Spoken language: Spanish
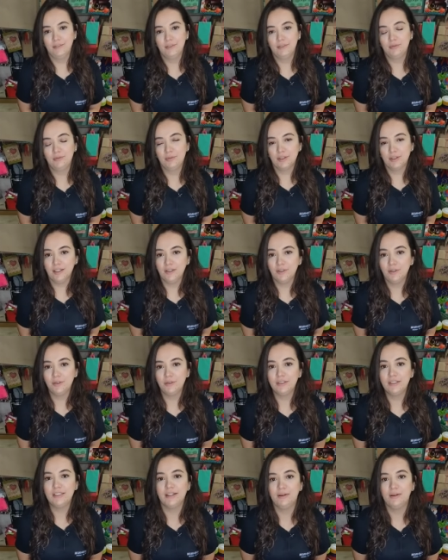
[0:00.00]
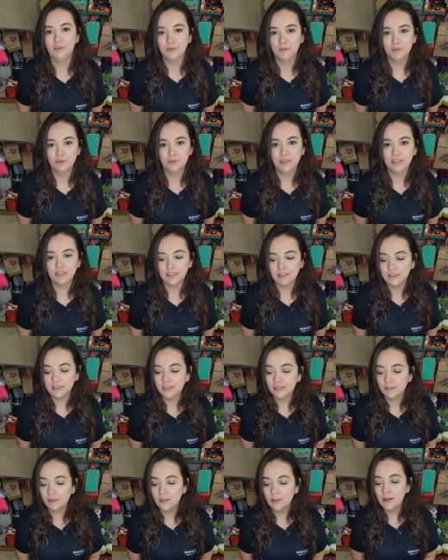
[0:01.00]
no, ¿por qué no lo echamos mientras
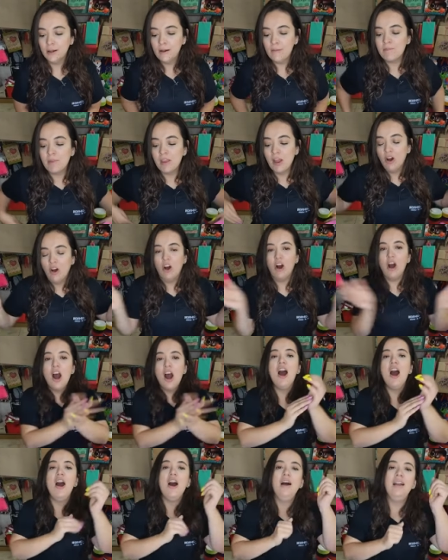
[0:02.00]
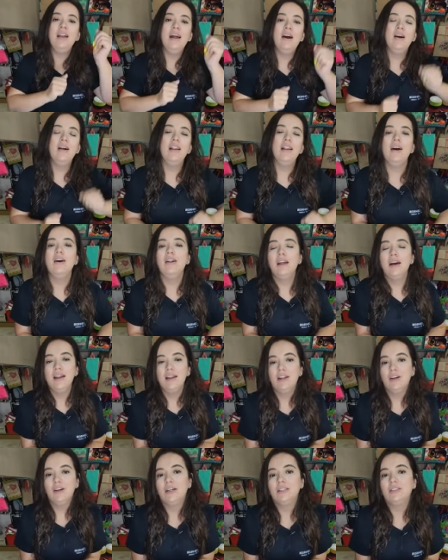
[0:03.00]
tanto? Hola, hola, hola,
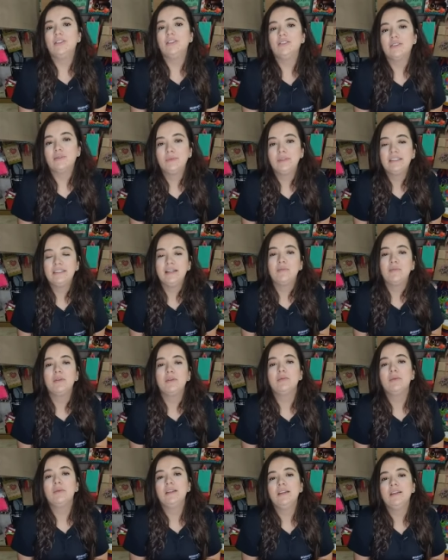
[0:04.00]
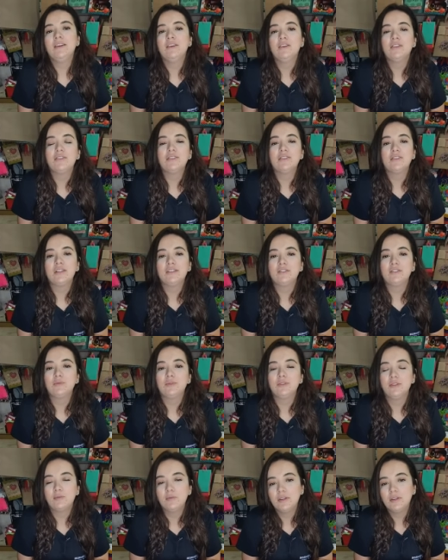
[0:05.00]
hello a todos, ¿cómo están? Bienvenidos. Nosotras
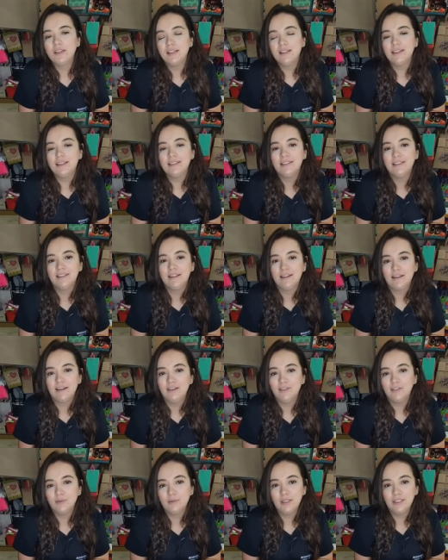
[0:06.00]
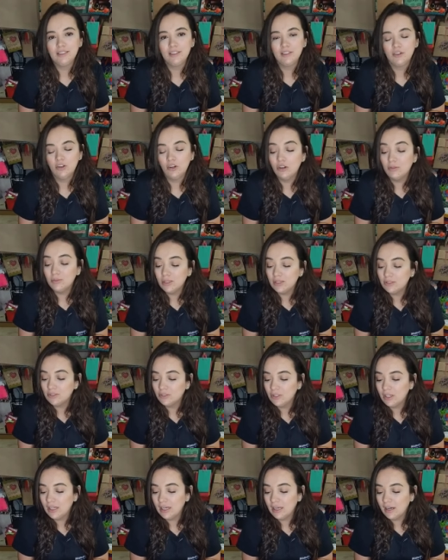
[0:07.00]
somos Hormiguitas, tienda de regalos de Medellín, Colombia. Yo
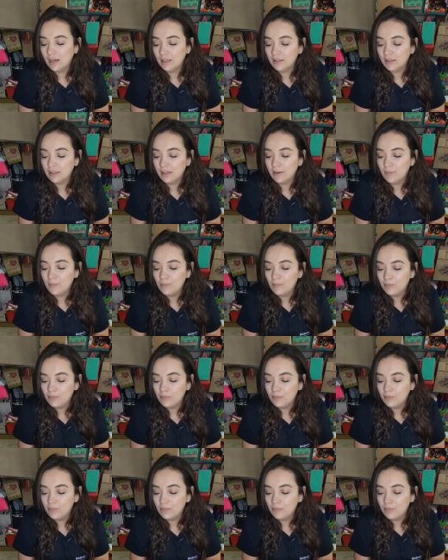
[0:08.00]
soy Alejandra